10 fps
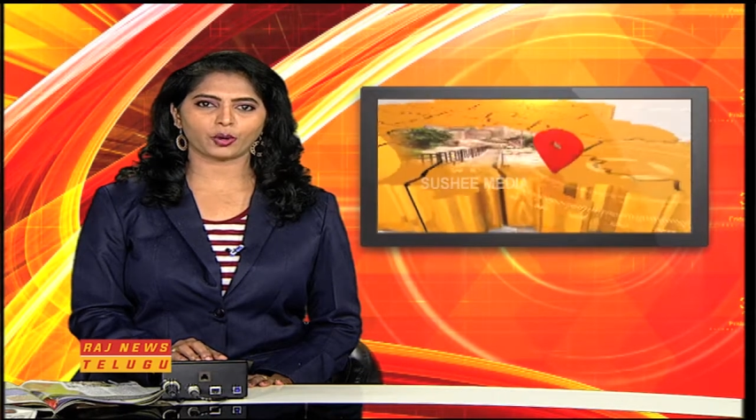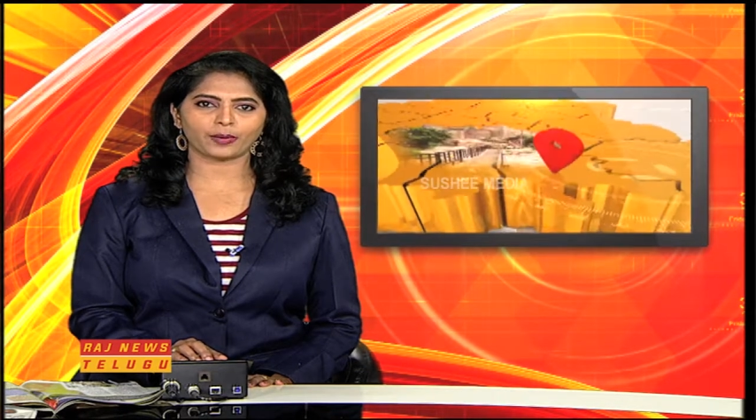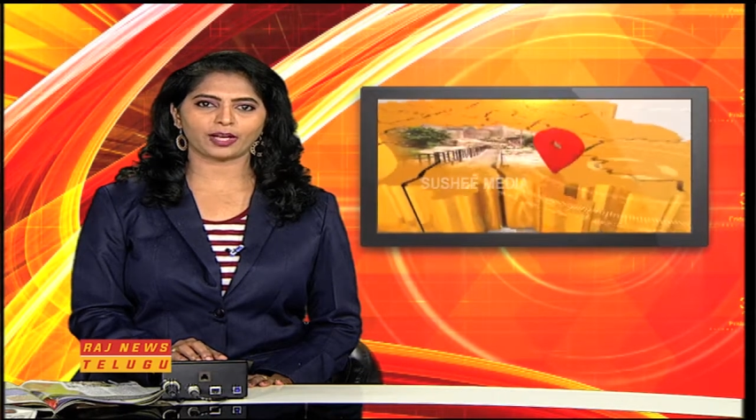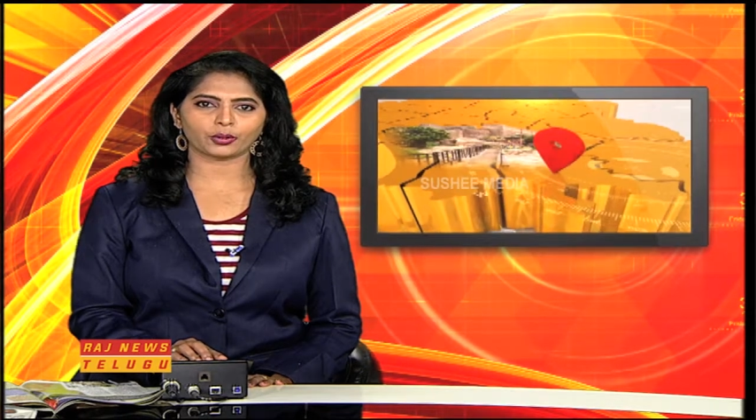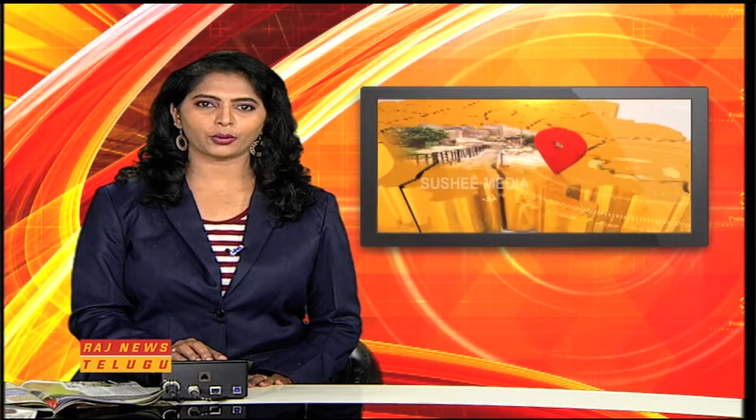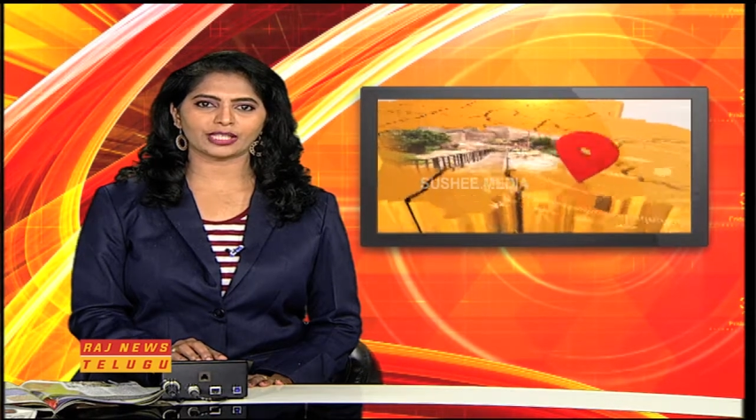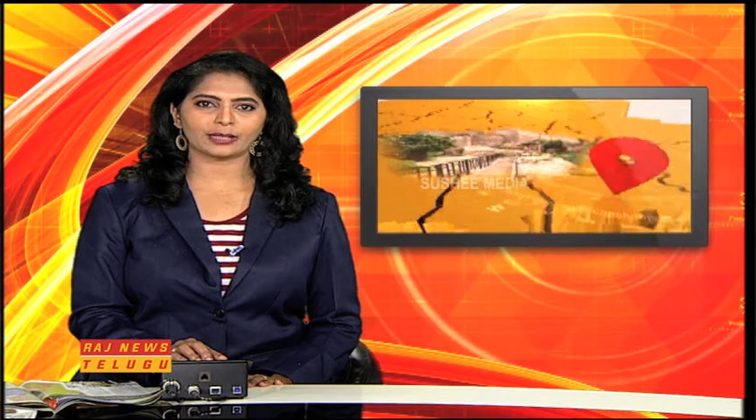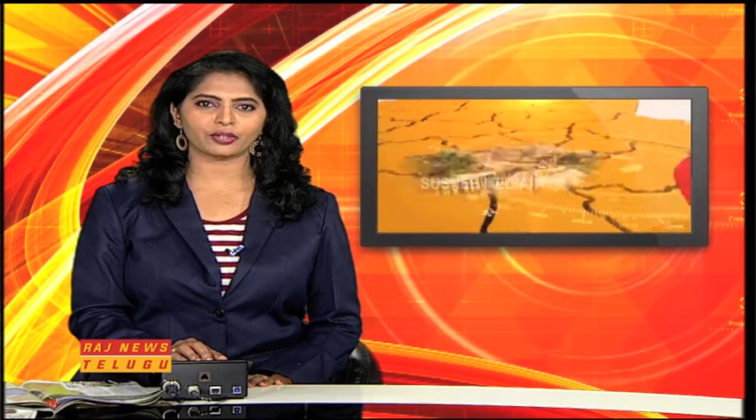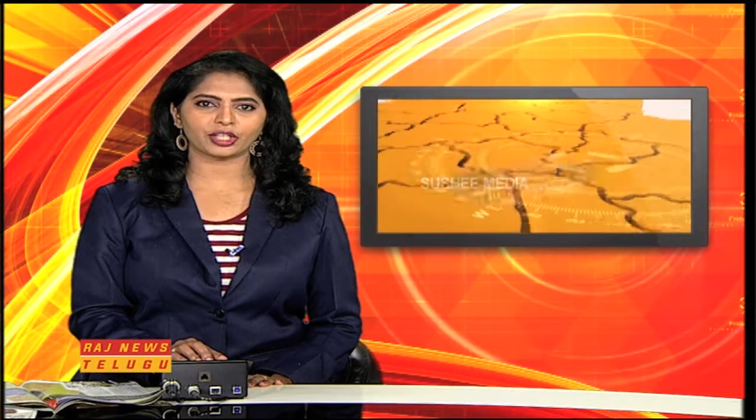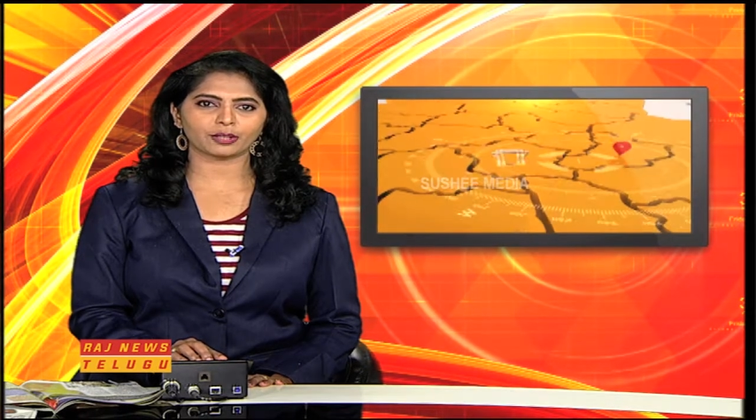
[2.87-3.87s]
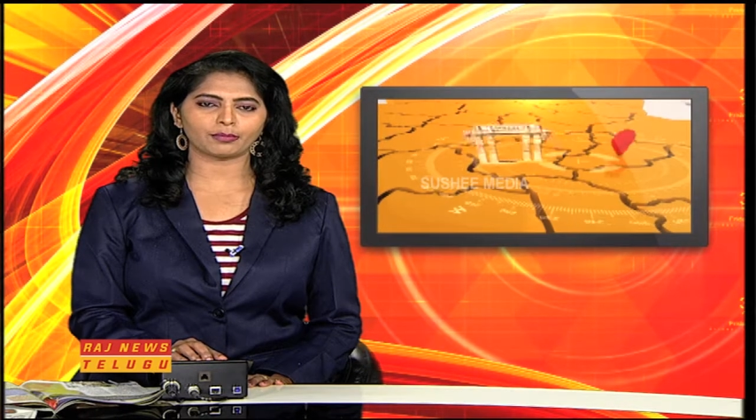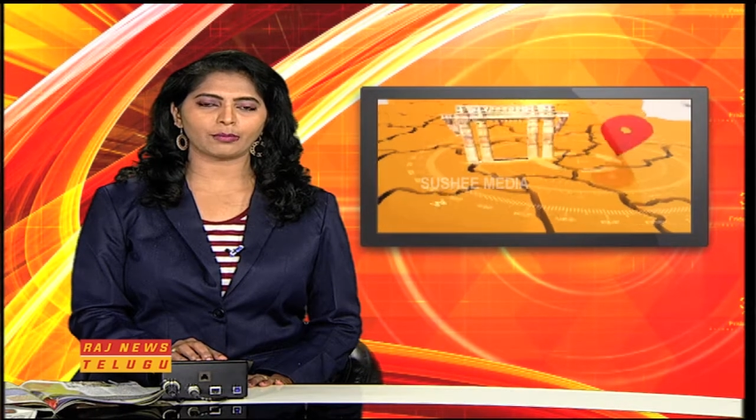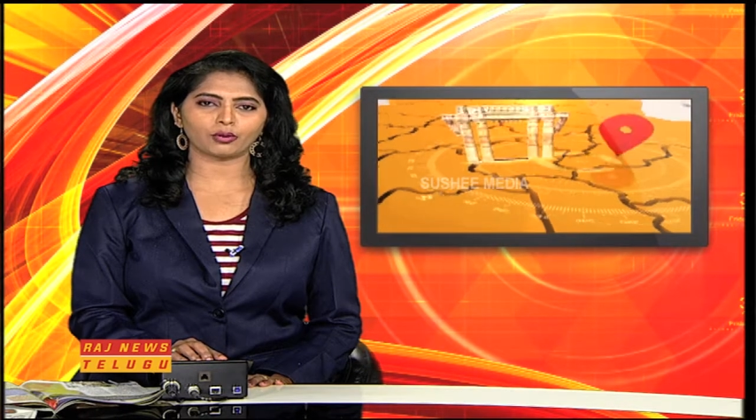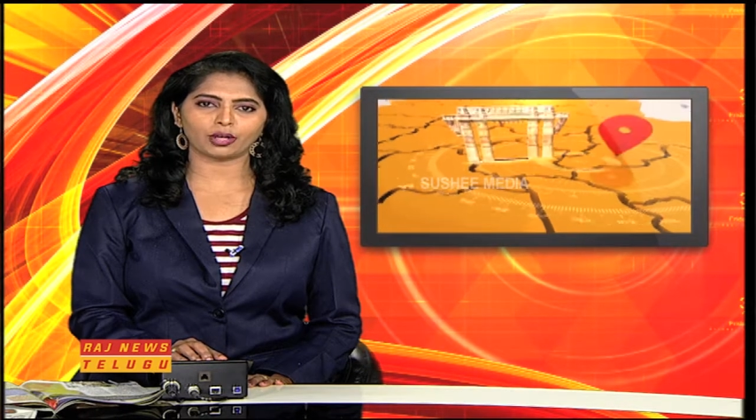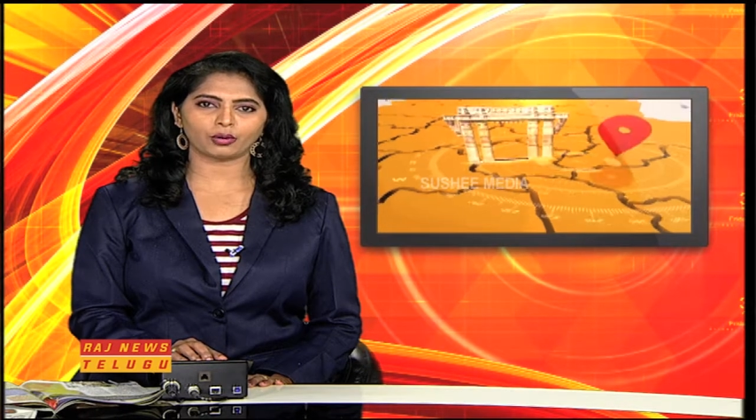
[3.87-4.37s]
ఆరోపణలకు సీఎం
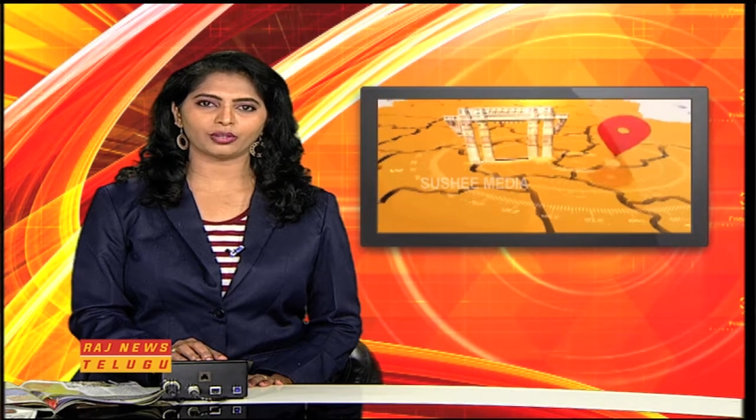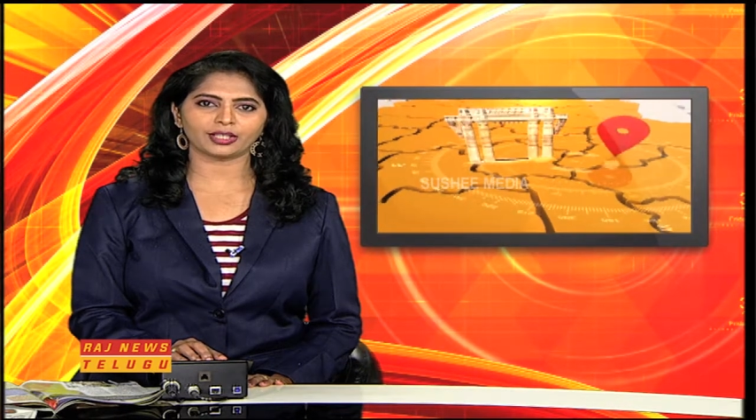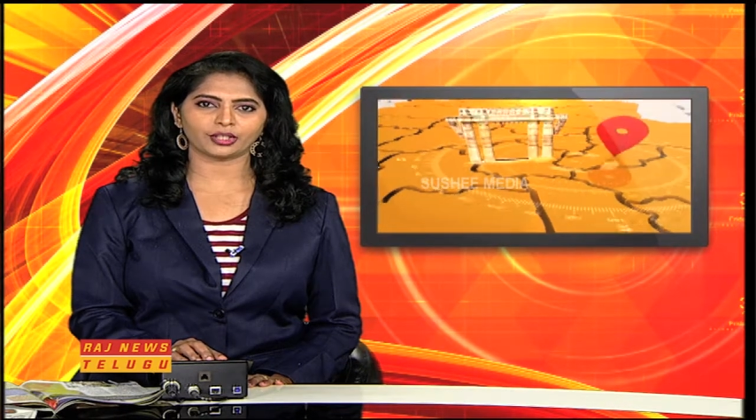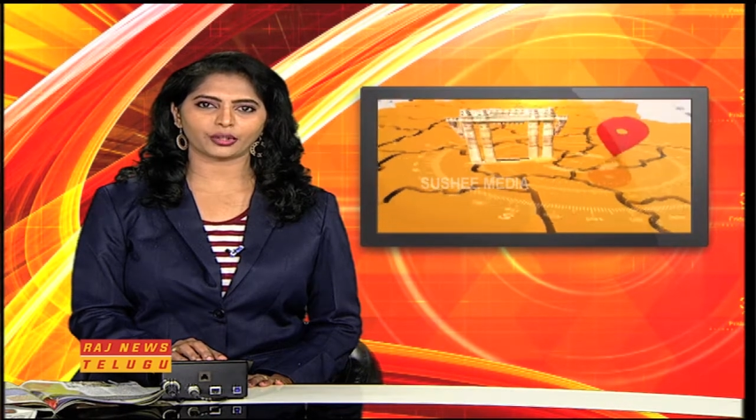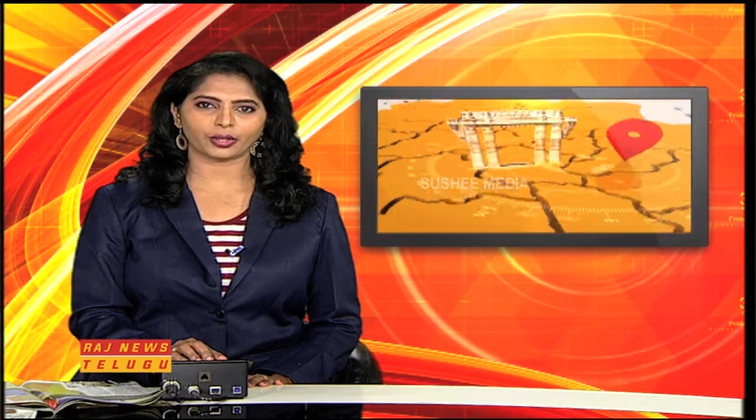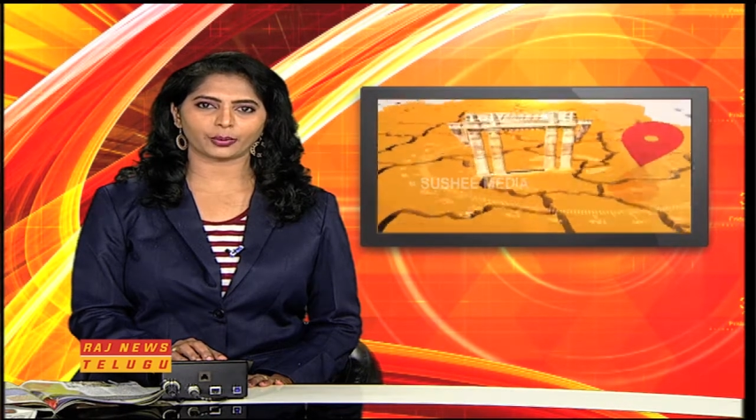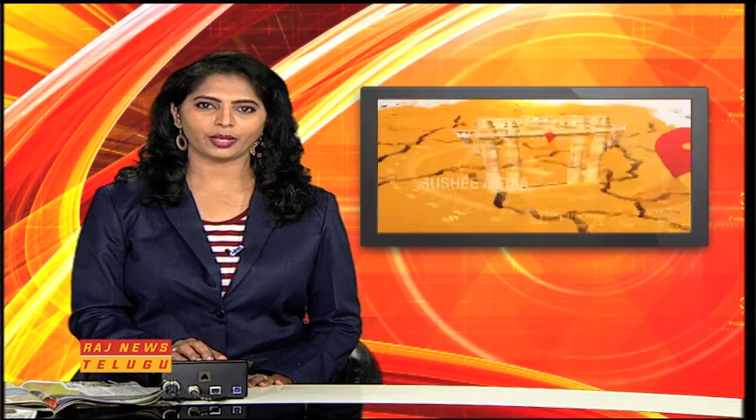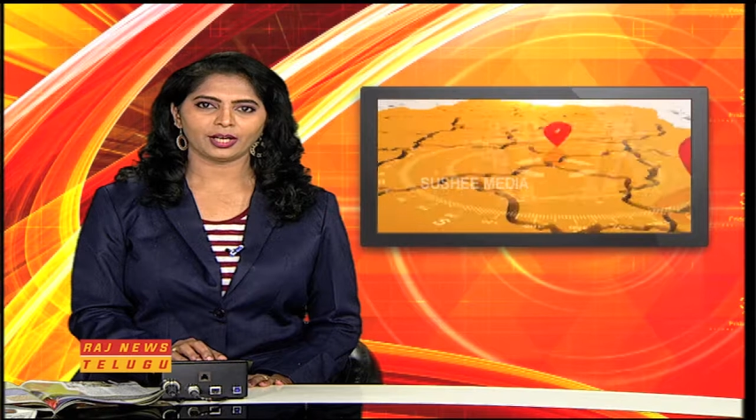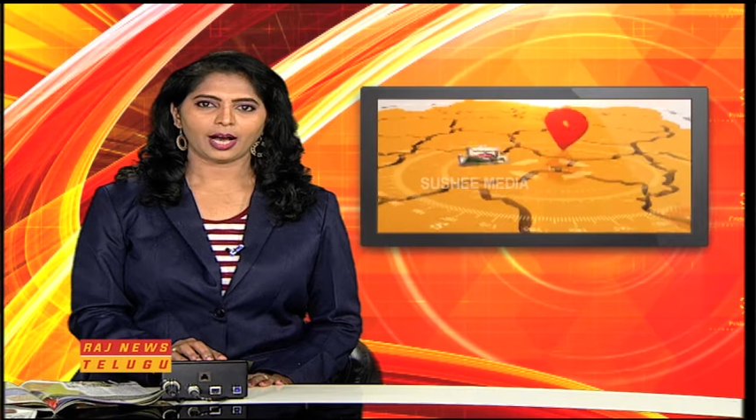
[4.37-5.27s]
చంద్రబాబు కౌంటర్ ఇచ్చారు